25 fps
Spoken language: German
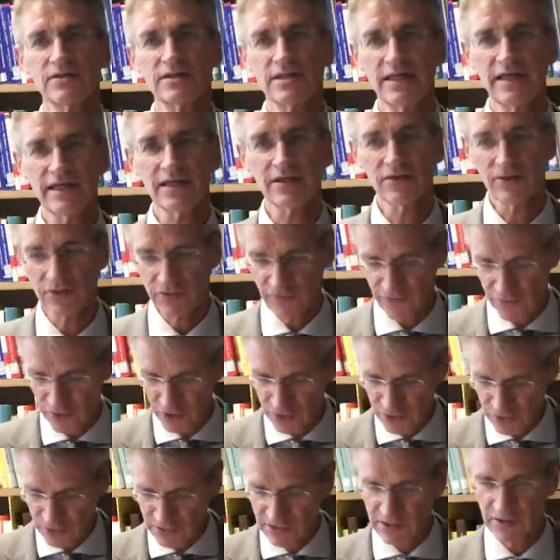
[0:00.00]
aus Lehre und
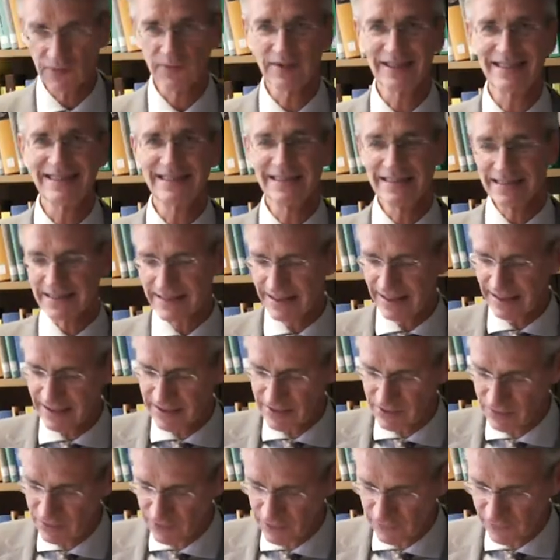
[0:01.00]
Forschung sowie
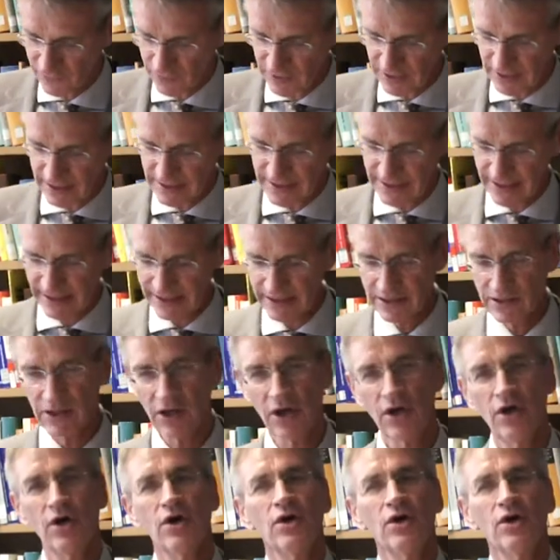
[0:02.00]
Dienstleistungen für das Land.